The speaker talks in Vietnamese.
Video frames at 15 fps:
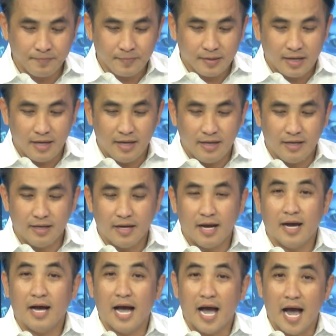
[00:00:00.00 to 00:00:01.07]
cái
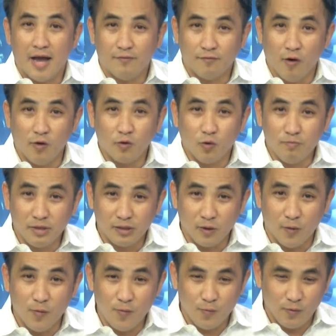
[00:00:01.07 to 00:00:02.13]
à, iPhone của Minh
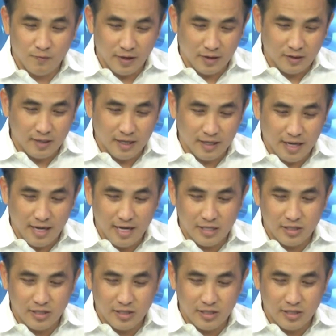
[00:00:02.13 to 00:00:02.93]
Tú quý vị có thể thấy ở